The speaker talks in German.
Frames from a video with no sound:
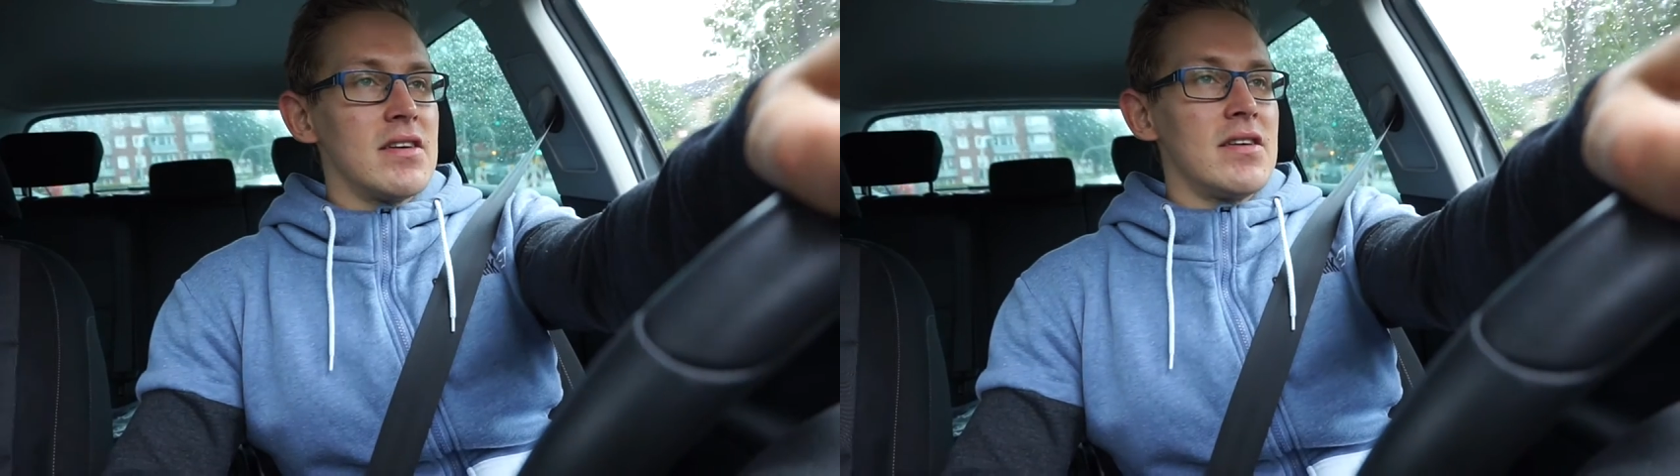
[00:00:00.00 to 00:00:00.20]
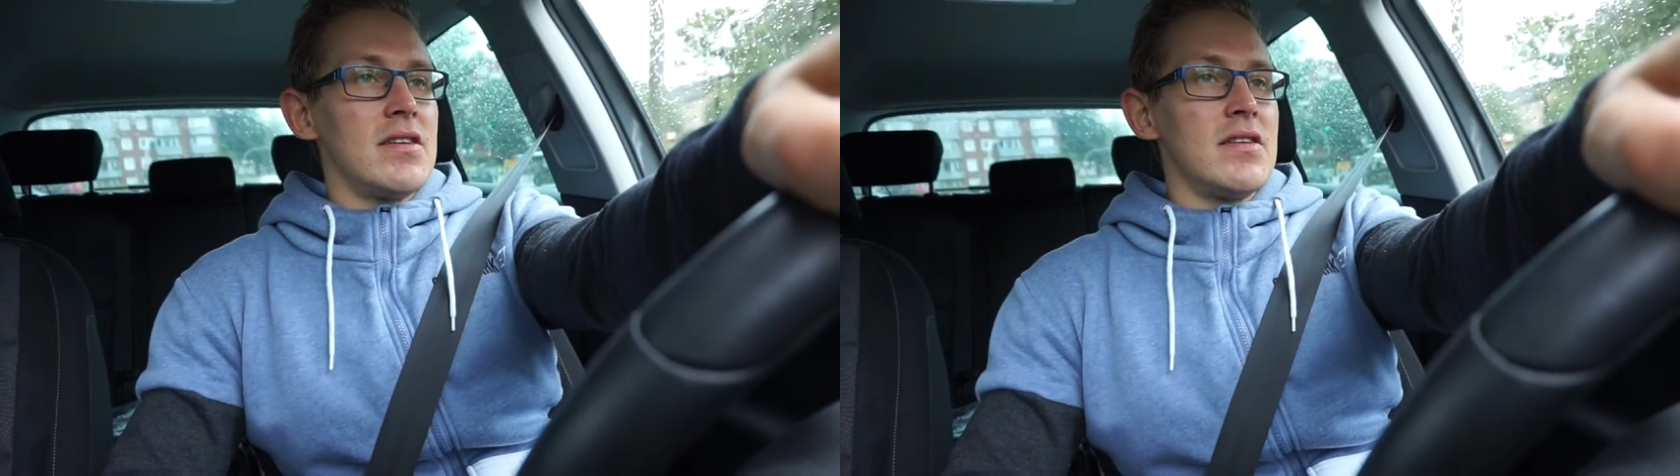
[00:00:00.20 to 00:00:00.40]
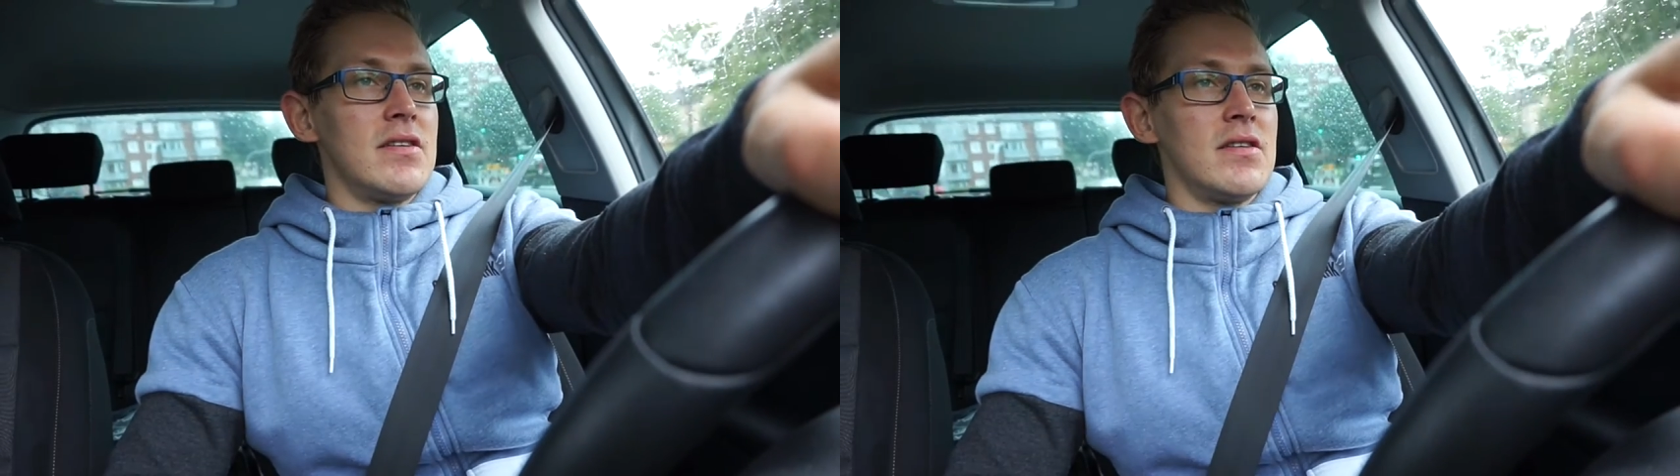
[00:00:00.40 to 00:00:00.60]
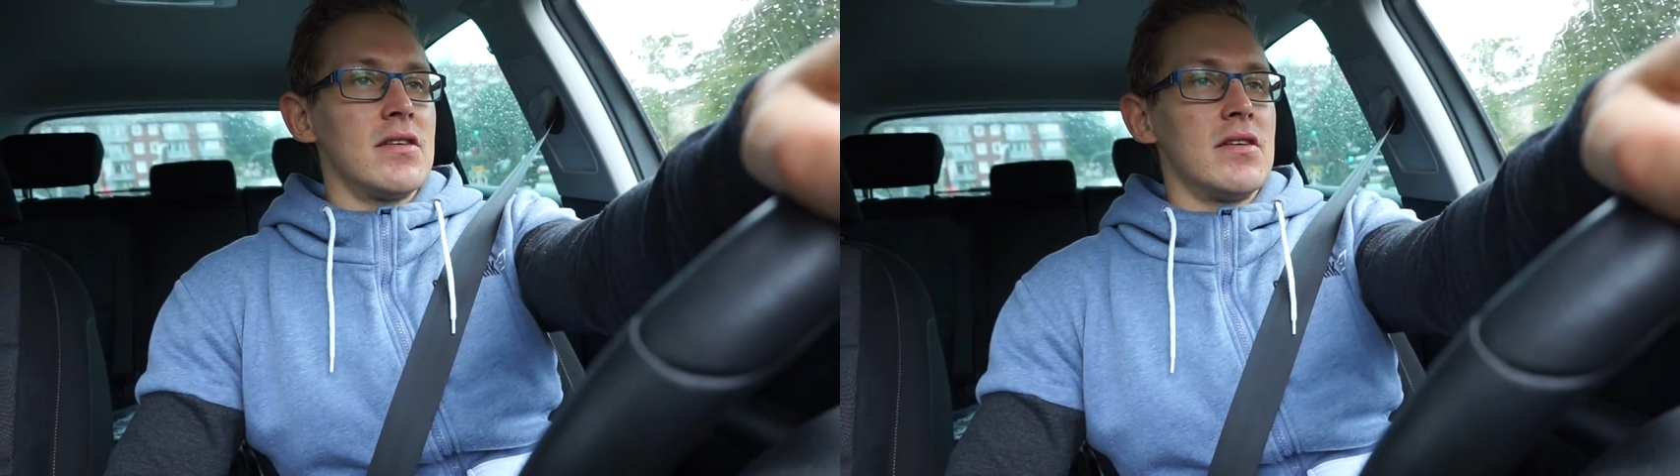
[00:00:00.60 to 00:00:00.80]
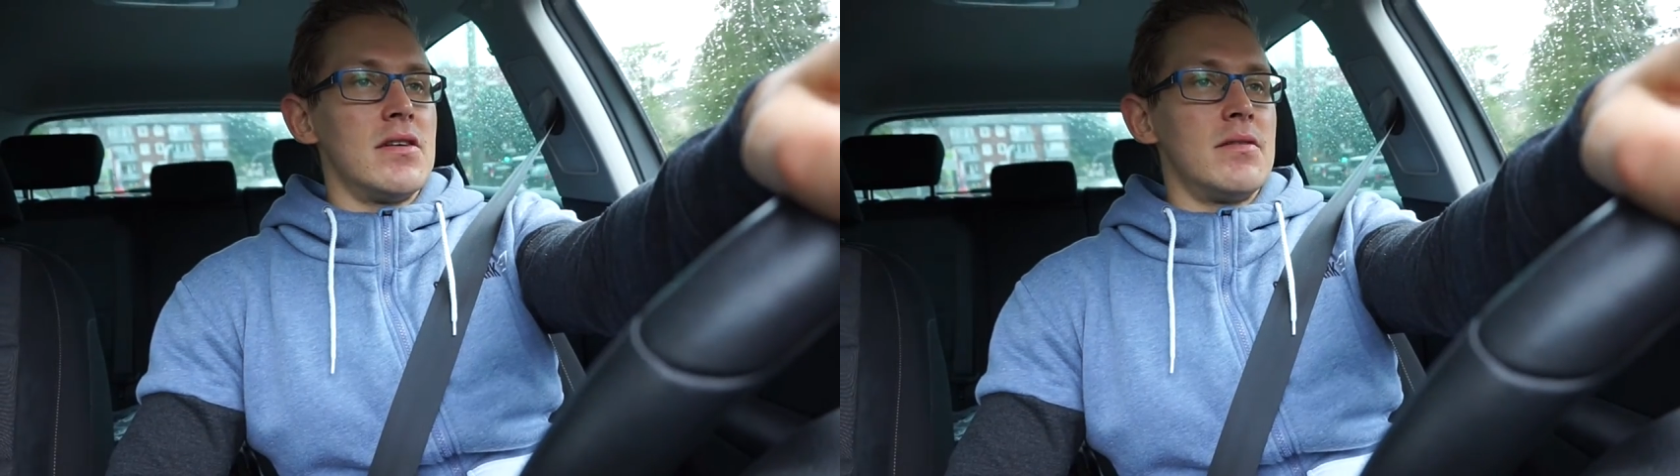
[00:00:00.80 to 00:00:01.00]
richtig
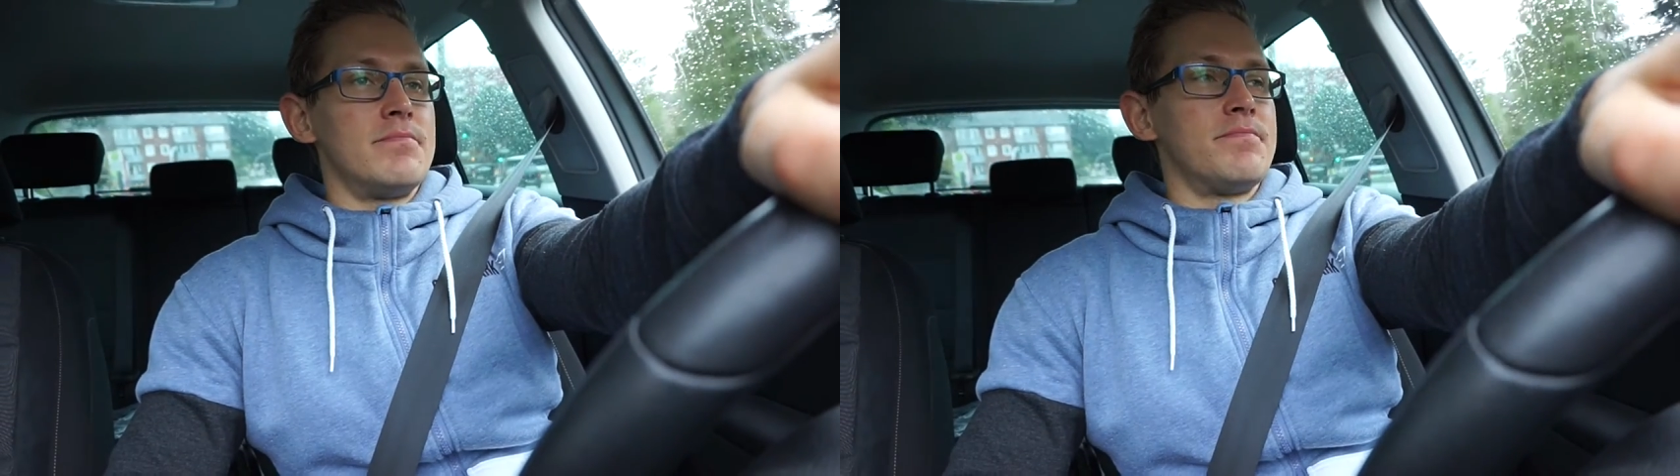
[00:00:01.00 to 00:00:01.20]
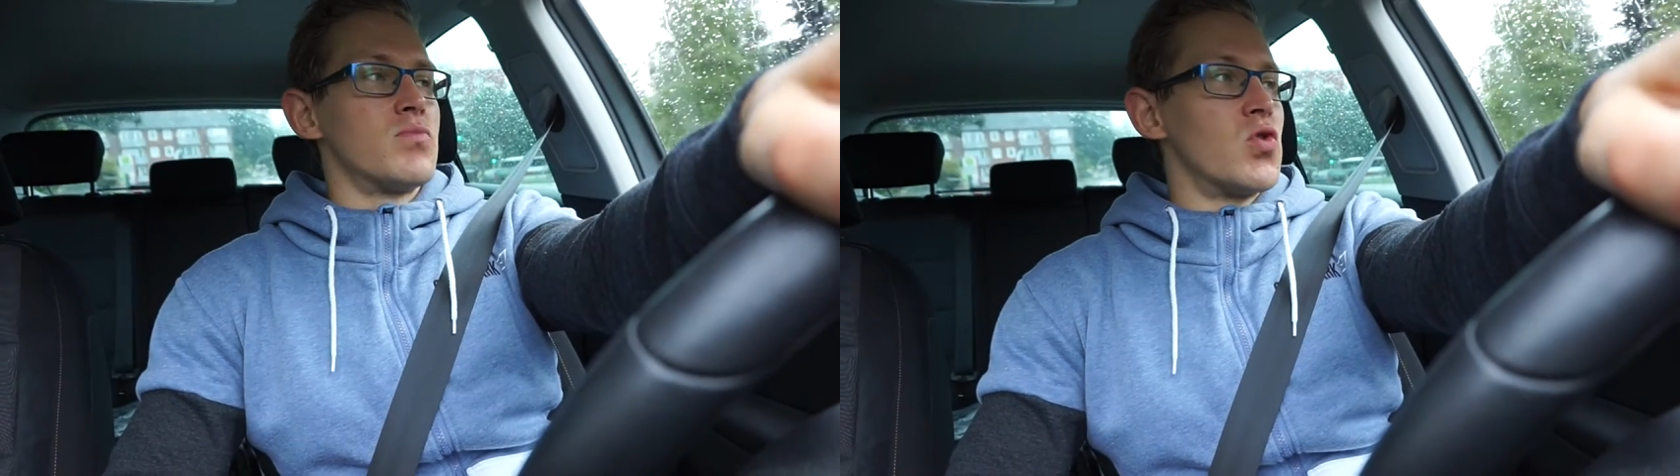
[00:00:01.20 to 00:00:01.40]
ähm,